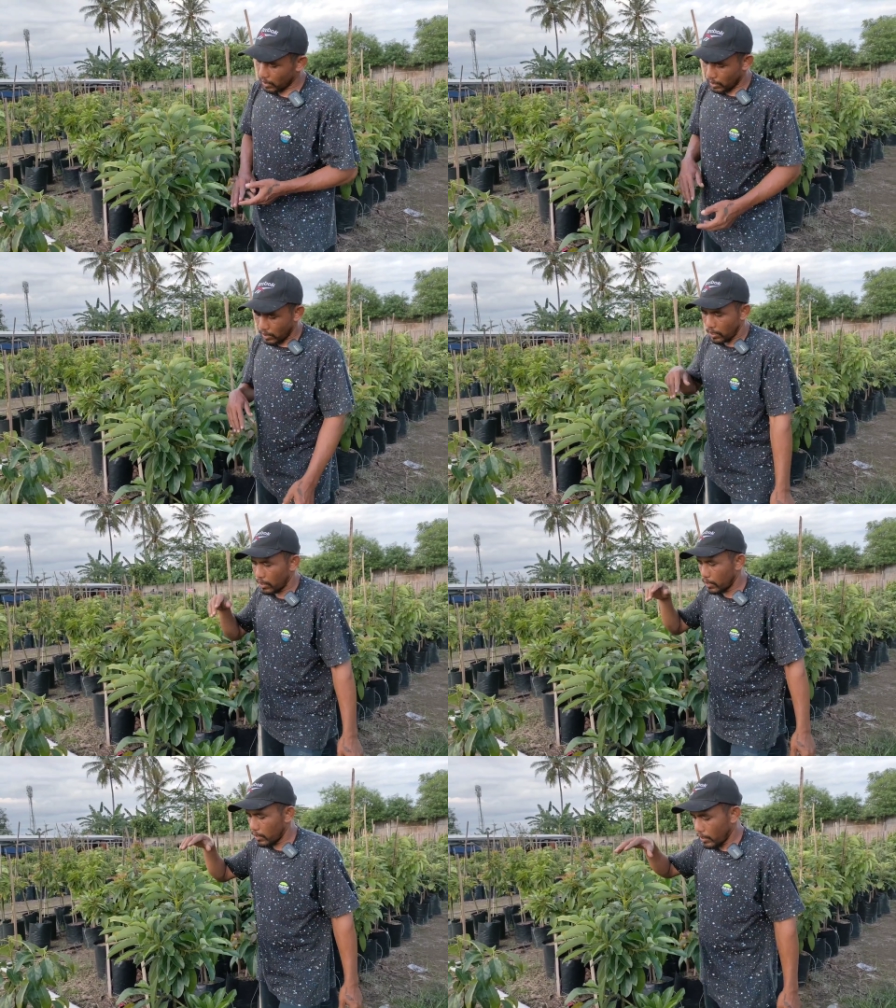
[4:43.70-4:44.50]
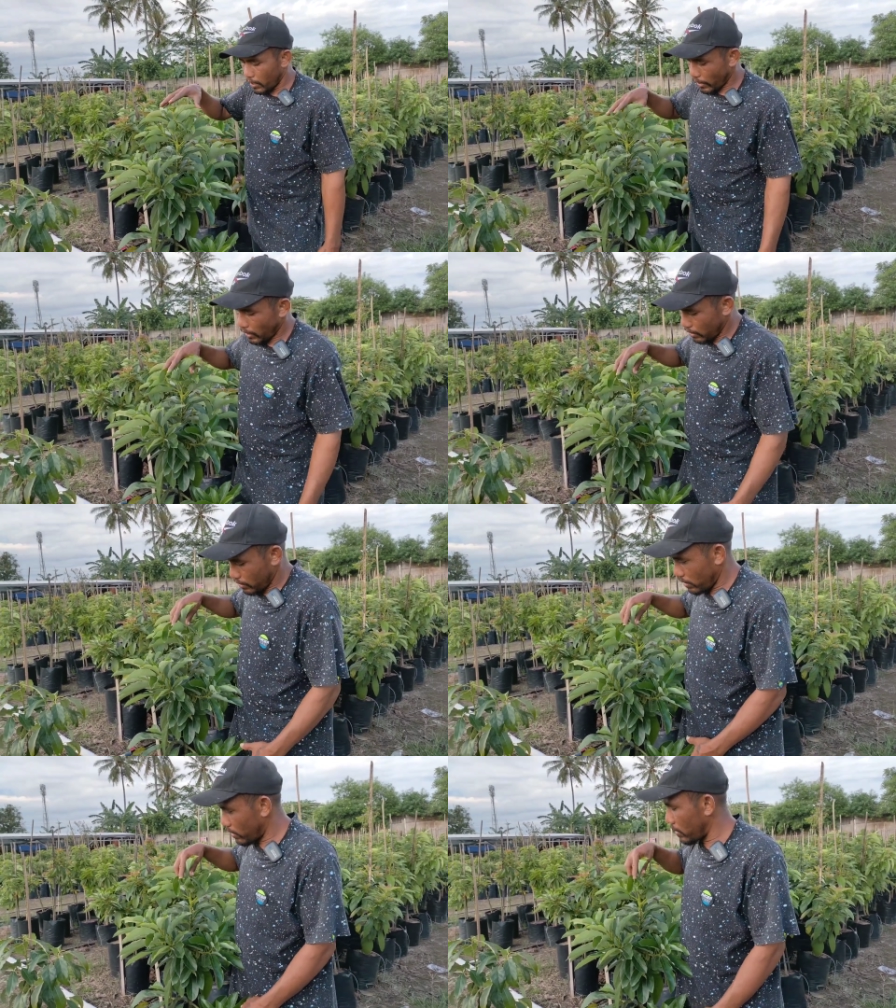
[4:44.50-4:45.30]
eh, ketinggian
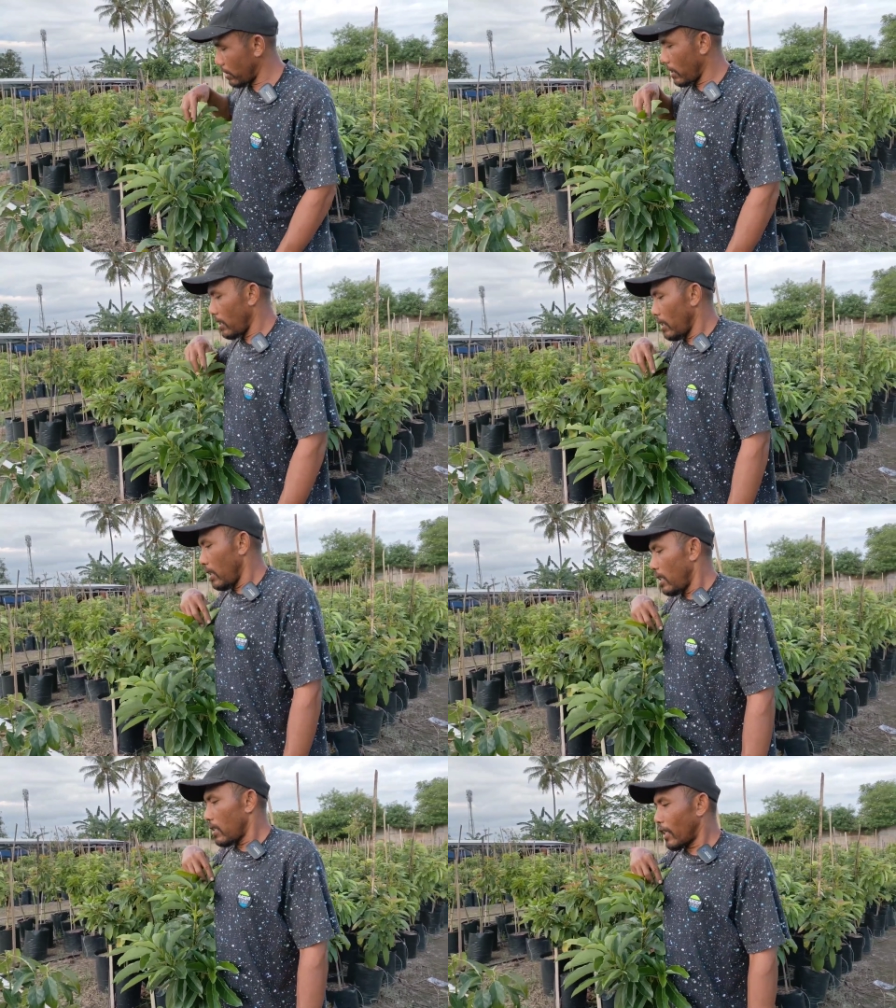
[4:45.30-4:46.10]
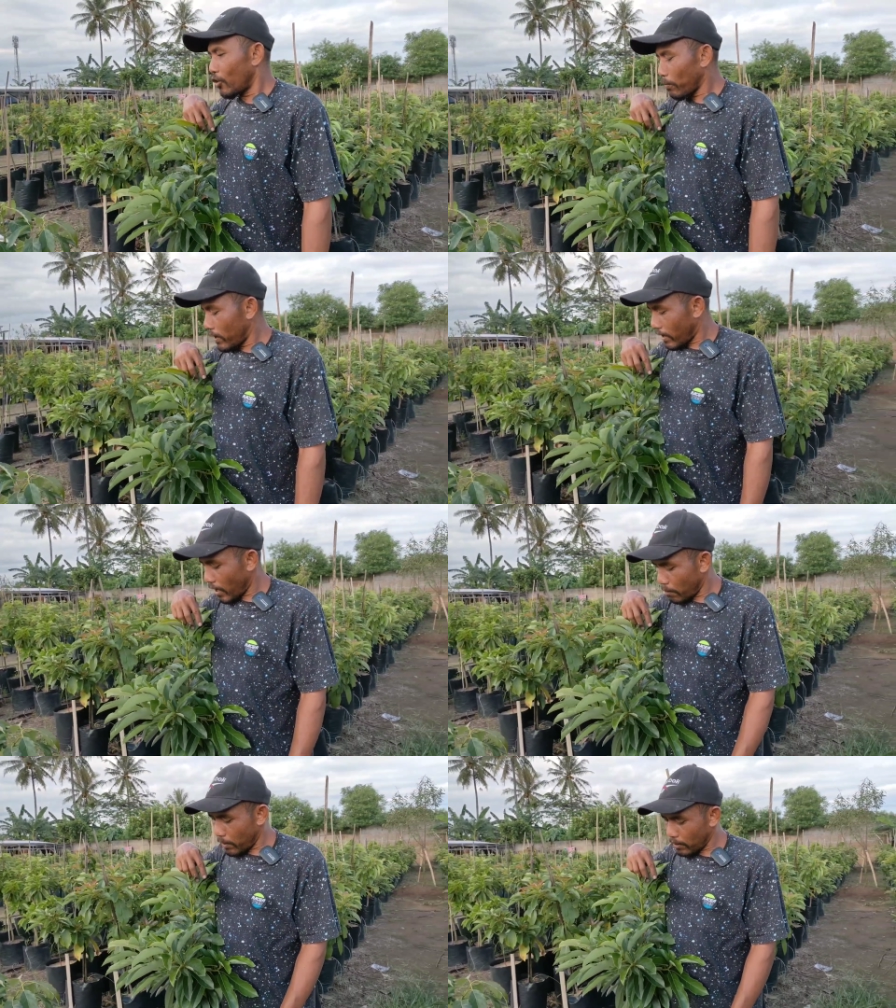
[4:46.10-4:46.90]
1 meter
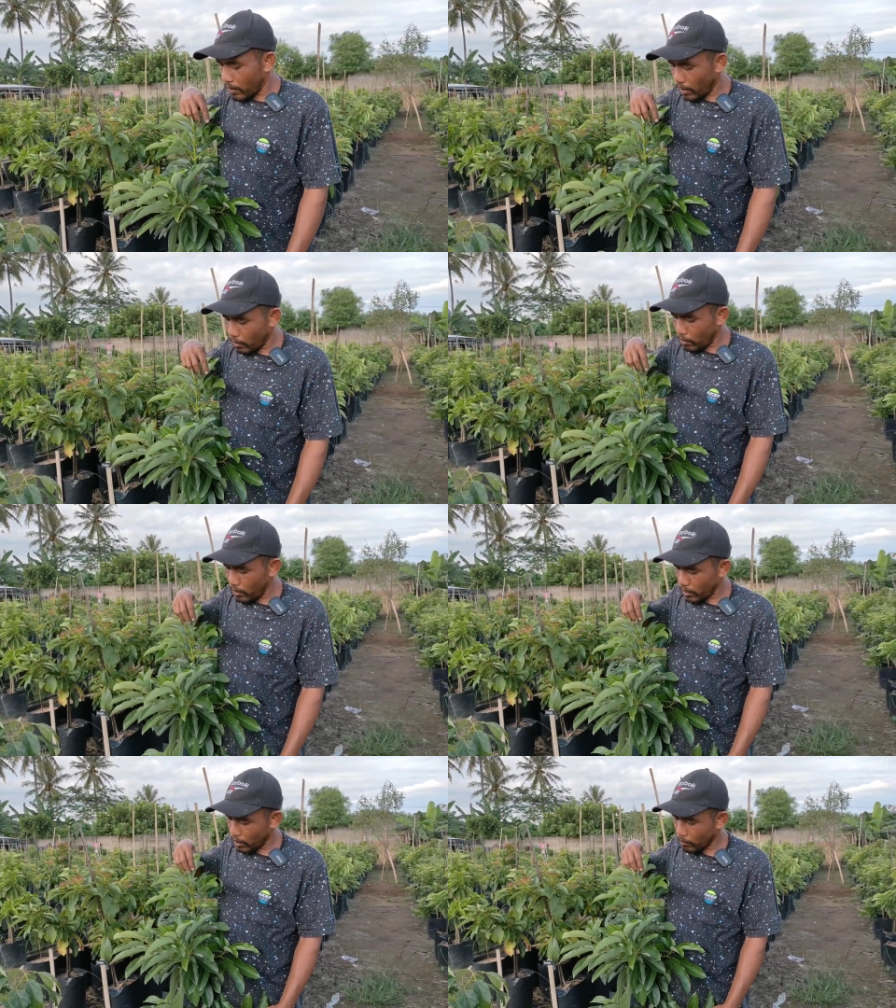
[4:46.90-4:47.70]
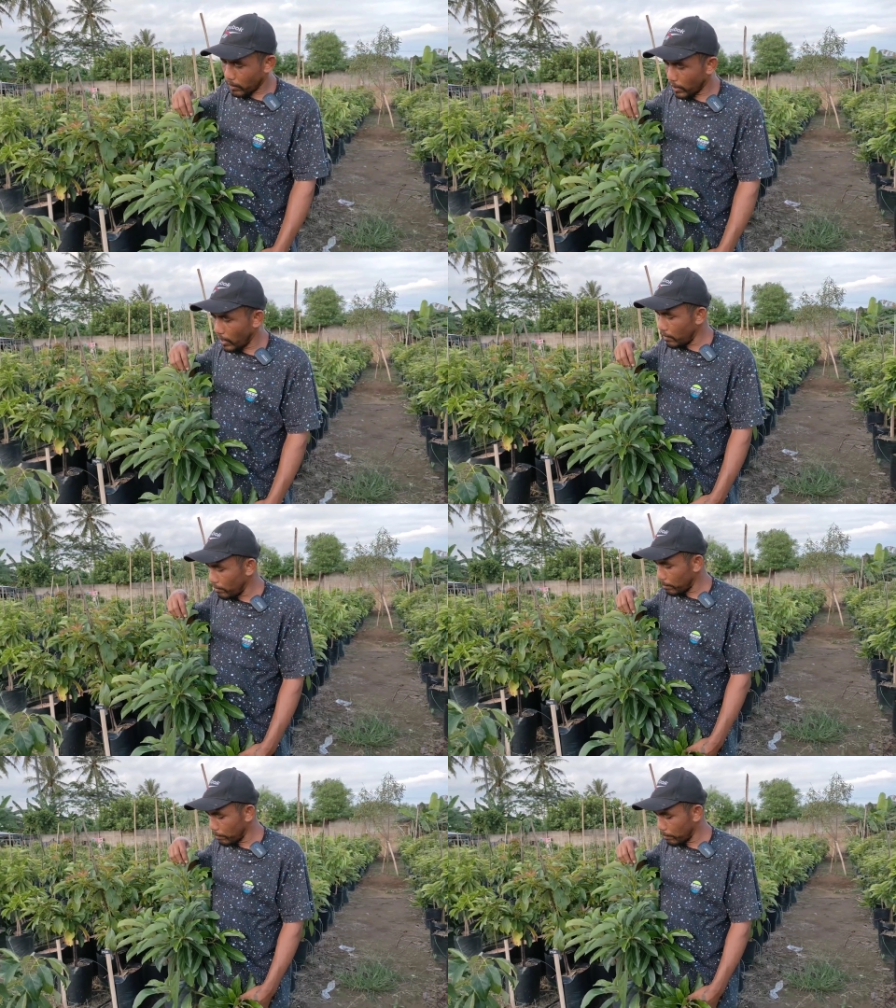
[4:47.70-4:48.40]
up ya saudaraku 1 meteran